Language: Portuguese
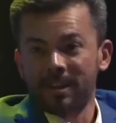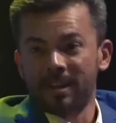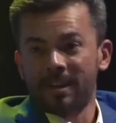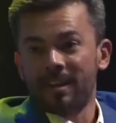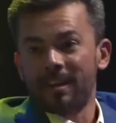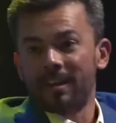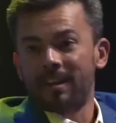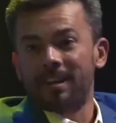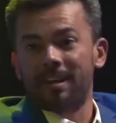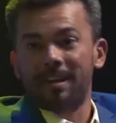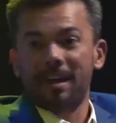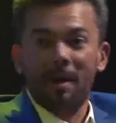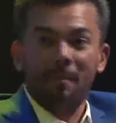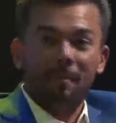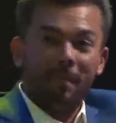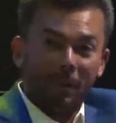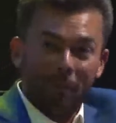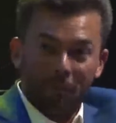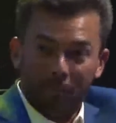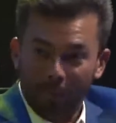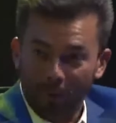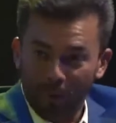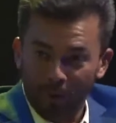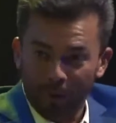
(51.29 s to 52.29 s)
que abre
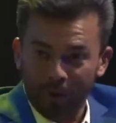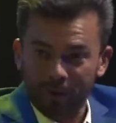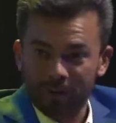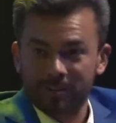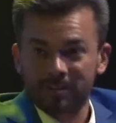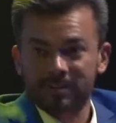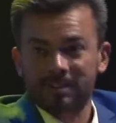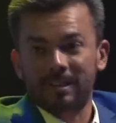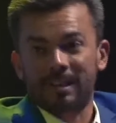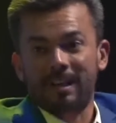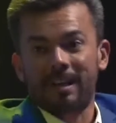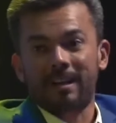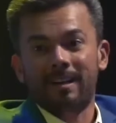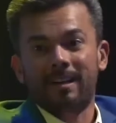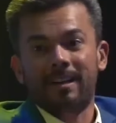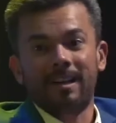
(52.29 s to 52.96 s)
porta, que